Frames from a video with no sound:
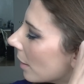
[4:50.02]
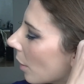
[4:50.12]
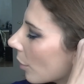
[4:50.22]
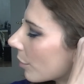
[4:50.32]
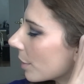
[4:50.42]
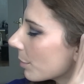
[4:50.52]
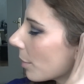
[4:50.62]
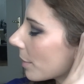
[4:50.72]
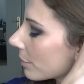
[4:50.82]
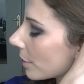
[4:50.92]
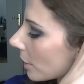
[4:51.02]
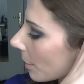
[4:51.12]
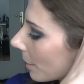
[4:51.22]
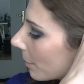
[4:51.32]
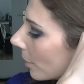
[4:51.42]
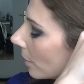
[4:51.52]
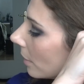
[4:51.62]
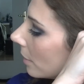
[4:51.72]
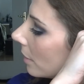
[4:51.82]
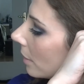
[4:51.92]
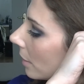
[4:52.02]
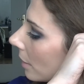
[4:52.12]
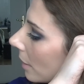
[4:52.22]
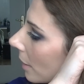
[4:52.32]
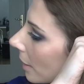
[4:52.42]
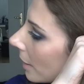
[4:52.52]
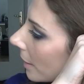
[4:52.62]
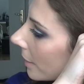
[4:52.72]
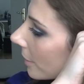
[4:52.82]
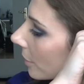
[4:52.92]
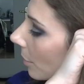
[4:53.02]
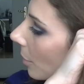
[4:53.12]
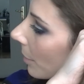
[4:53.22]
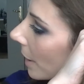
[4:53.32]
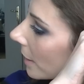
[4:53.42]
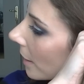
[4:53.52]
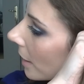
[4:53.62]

On fait une première fois normalement. Et c'est seulement à partir de la